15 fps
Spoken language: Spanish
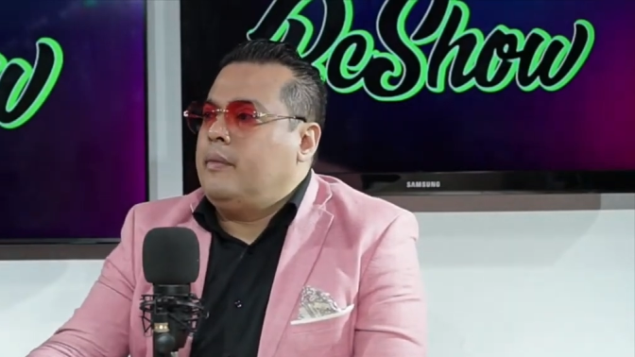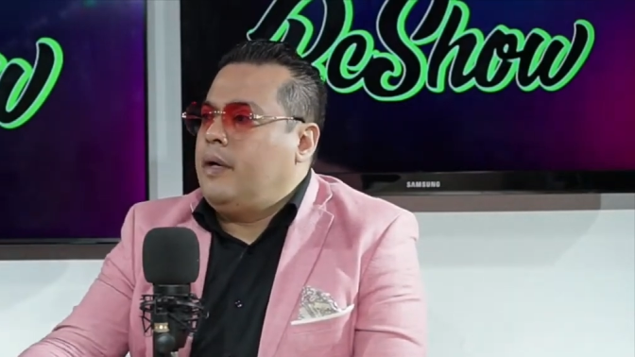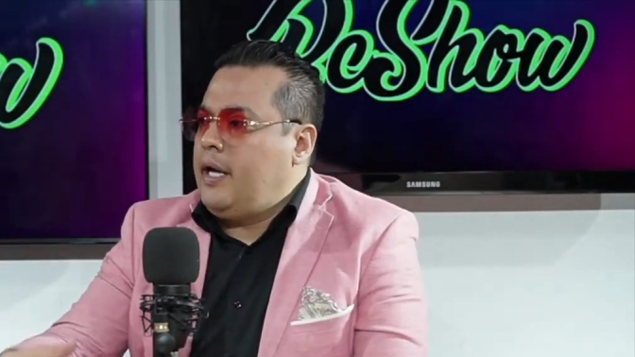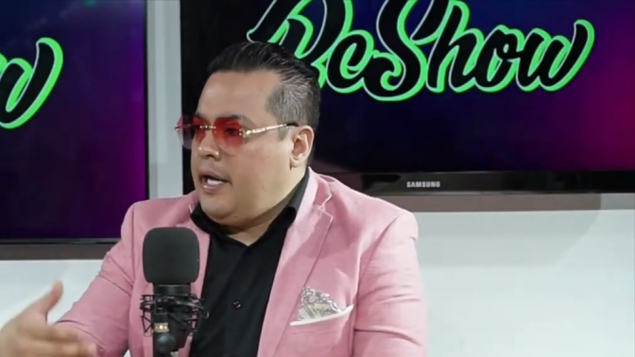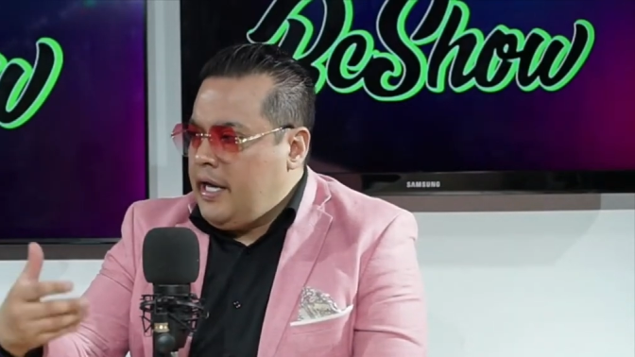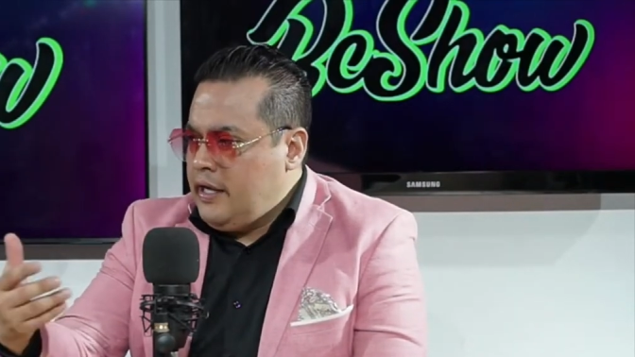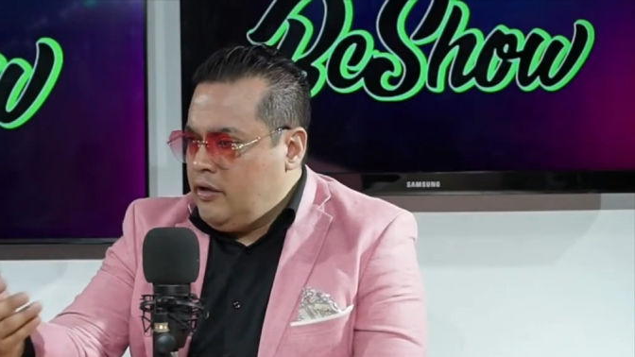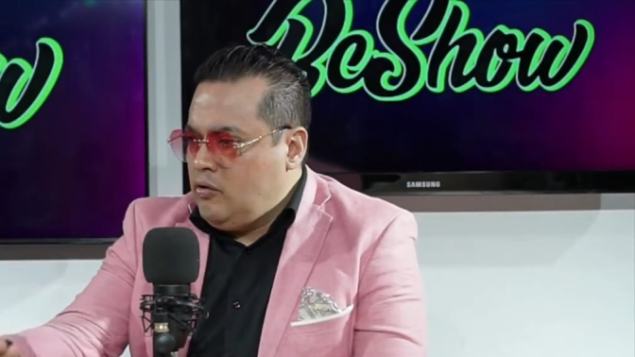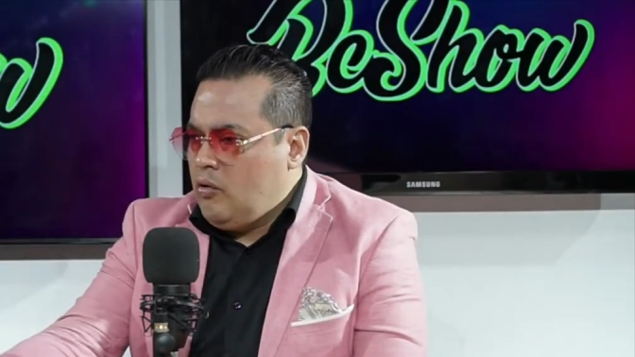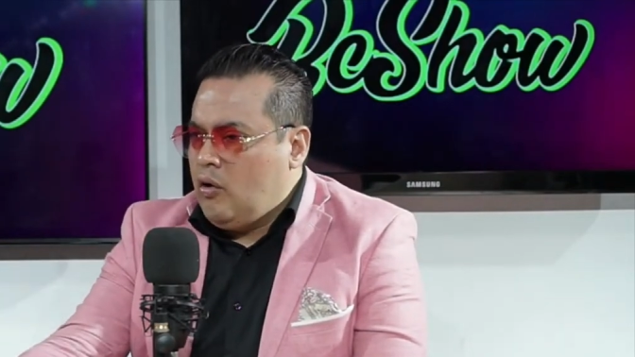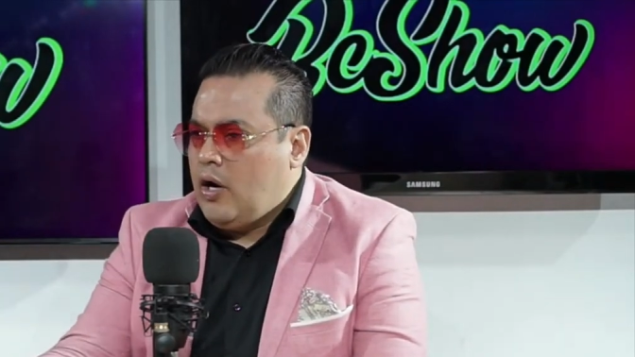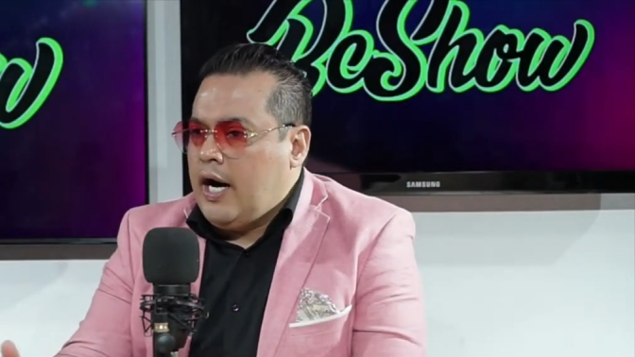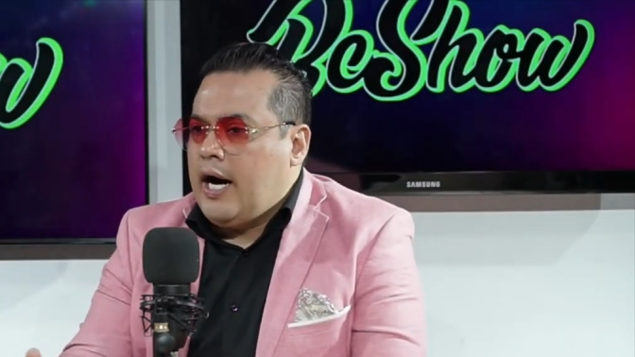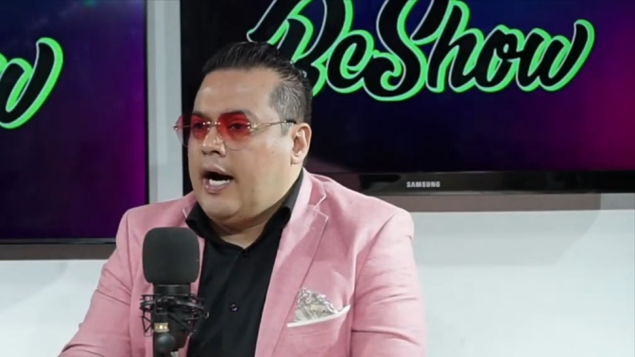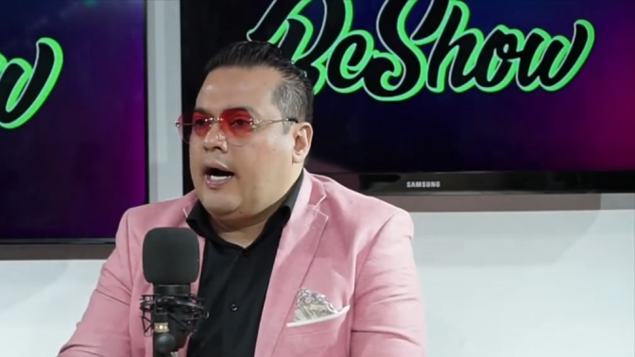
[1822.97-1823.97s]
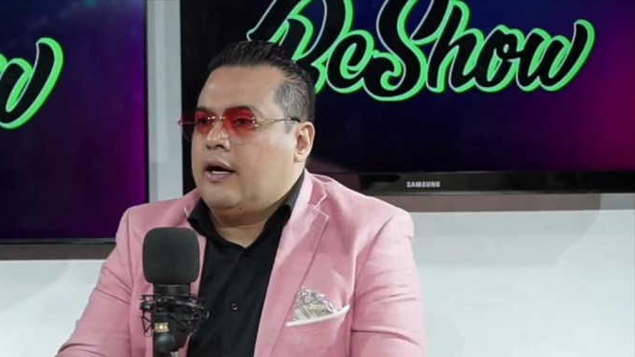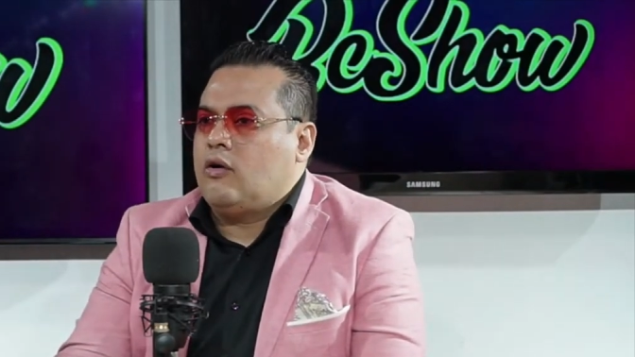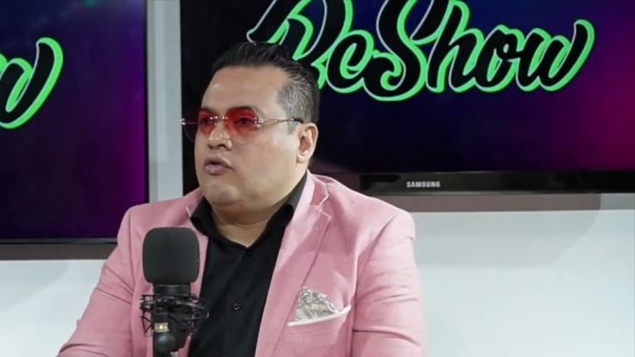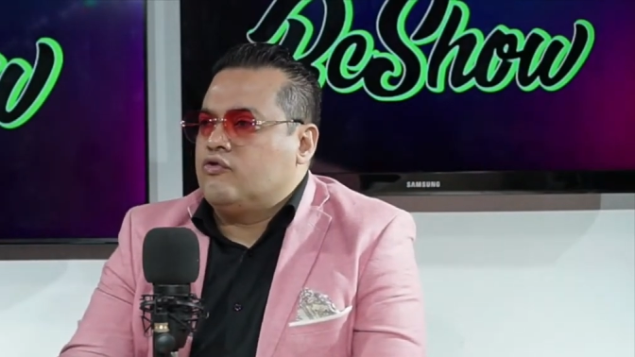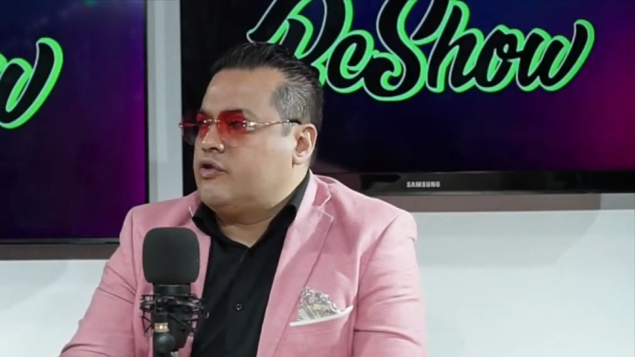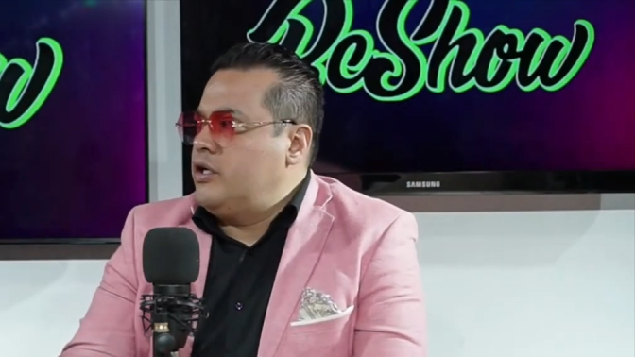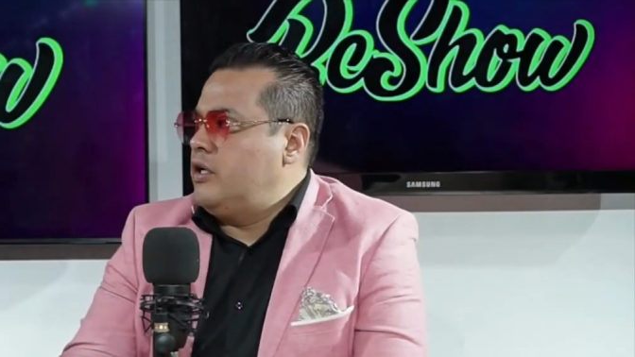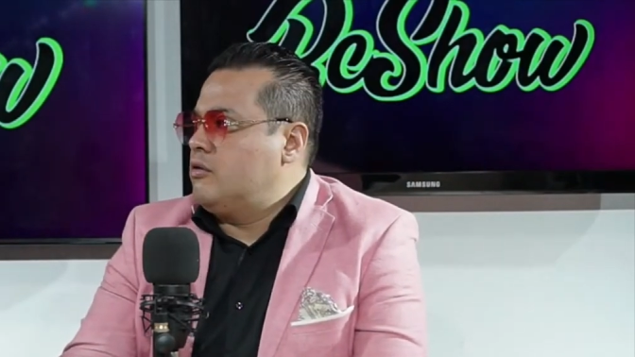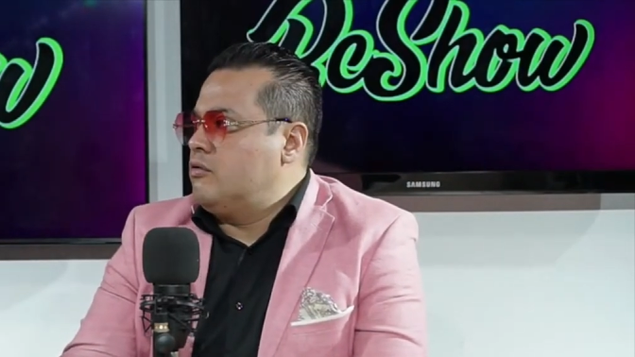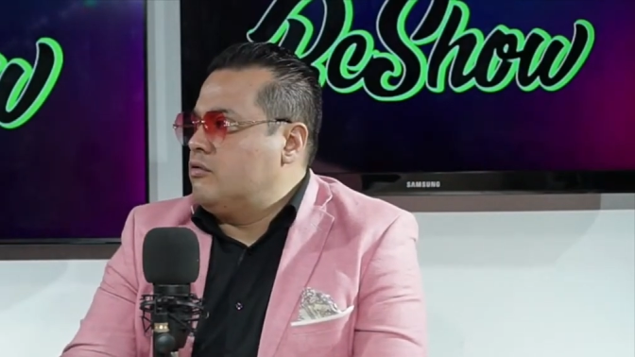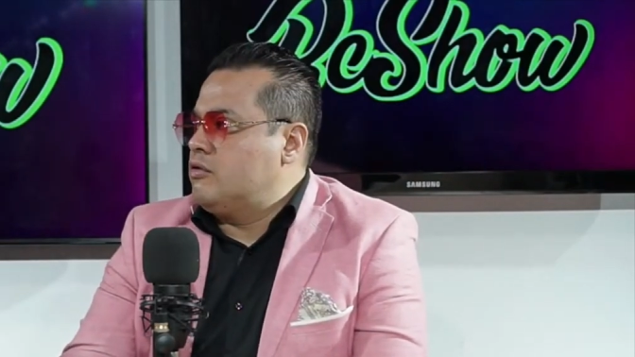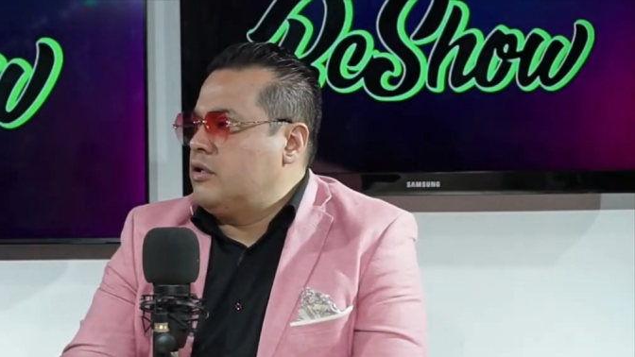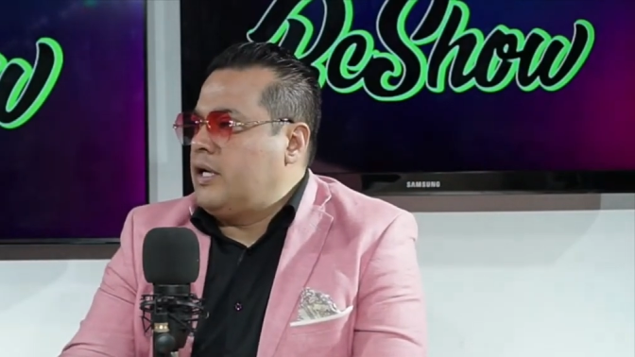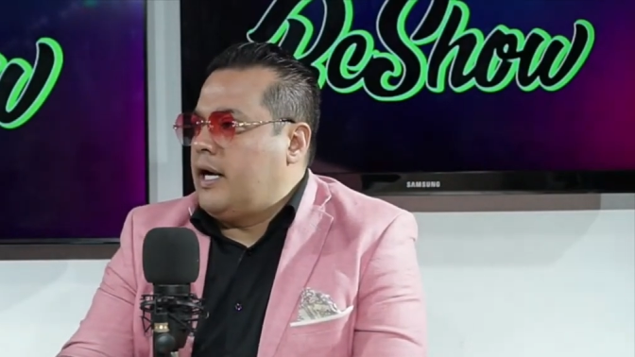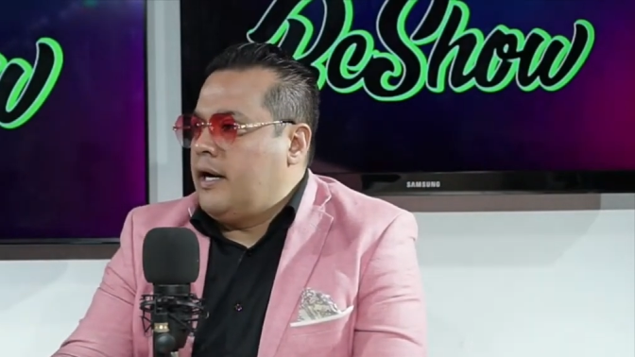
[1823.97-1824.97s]
he ido a
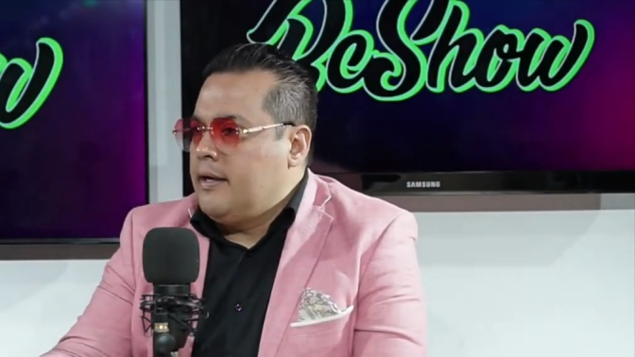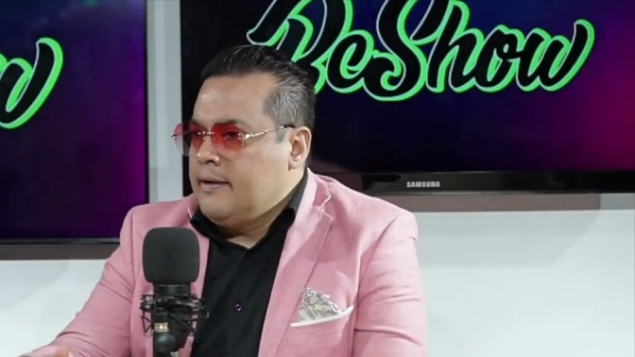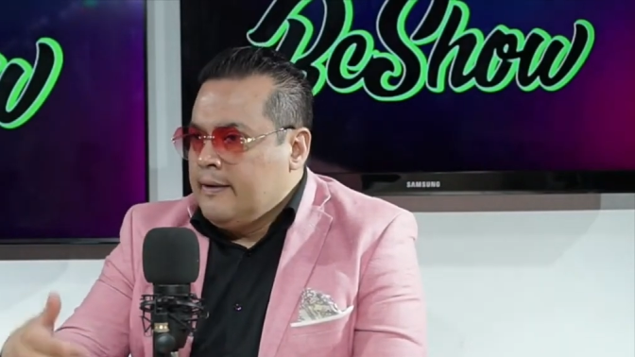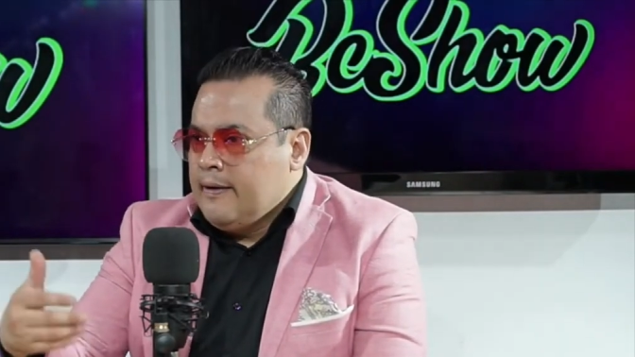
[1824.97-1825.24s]
conciertos, a,